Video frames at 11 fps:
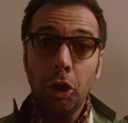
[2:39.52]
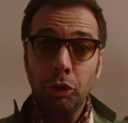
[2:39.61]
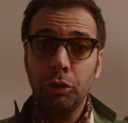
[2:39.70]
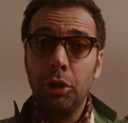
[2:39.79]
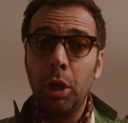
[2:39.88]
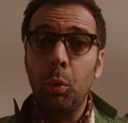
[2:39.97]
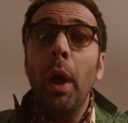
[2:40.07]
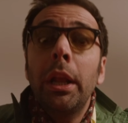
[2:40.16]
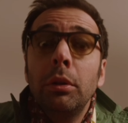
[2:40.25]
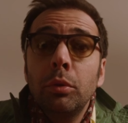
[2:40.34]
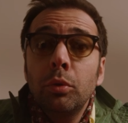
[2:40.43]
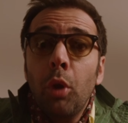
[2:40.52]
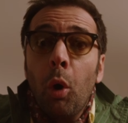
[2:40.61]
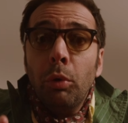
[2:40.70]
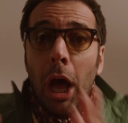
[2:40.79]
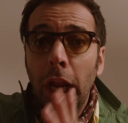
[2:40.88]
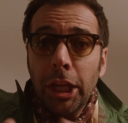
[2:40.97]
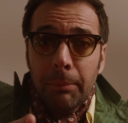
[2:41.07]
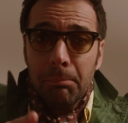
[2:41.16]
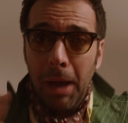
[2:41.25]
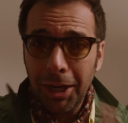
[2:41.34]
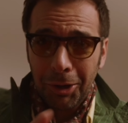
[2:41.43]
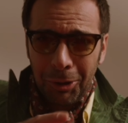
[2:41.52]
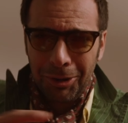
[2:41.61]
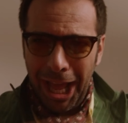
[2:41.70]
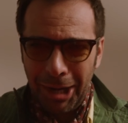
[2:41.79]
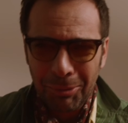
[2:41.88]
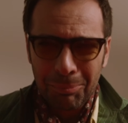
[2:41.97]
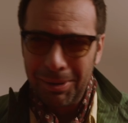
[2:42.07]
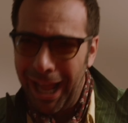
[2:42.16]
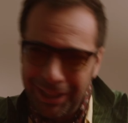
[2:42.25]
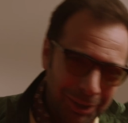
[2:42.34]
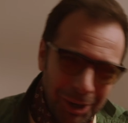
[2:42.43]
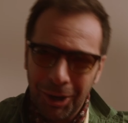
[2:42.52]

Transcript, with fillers: Inseguendo una libellula in un prato